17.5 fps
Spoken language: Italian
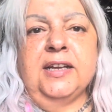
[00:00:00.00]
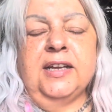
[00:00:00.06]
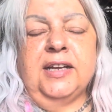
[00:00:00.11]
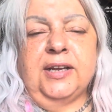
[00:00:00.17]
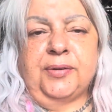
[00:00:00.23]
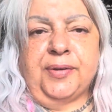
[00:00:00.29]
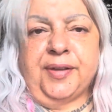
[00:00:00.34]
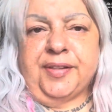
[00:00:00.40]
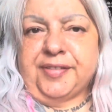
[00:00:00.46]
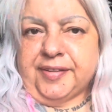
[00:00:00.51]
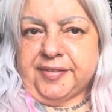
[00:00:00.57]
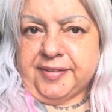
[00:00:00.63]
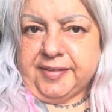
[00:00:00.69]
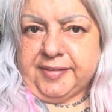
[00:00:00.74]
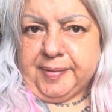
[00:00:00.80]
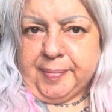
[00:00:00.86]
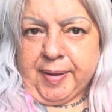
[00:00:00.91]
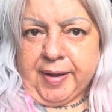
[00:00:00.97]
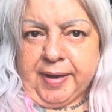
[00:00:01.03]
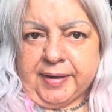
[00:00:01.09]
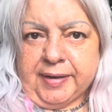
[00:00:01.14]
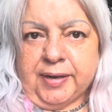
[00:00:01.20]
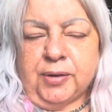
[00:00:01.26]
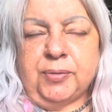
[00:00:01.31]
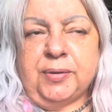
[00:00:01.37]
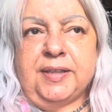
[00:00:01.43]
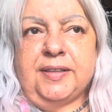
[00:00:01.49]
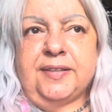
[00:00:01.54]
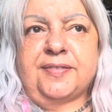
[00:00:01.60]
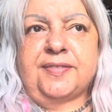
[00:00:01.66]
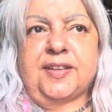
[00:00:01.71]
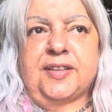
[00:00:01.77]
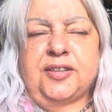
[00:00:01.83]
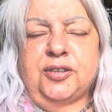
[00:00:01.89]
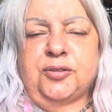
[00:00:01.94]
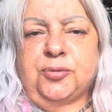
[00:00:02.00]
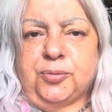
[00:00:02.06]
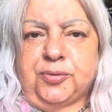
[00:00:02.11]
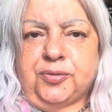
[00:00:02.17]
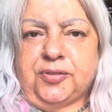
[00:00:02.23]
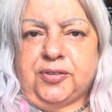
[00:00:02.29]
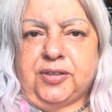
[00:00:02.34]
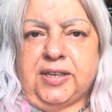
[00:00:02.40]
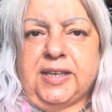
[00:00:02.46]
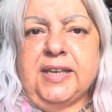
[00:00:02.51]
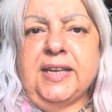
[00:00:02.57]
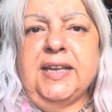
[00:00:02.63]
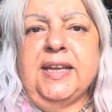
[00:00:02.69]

eh, questa settimana quindi state tutti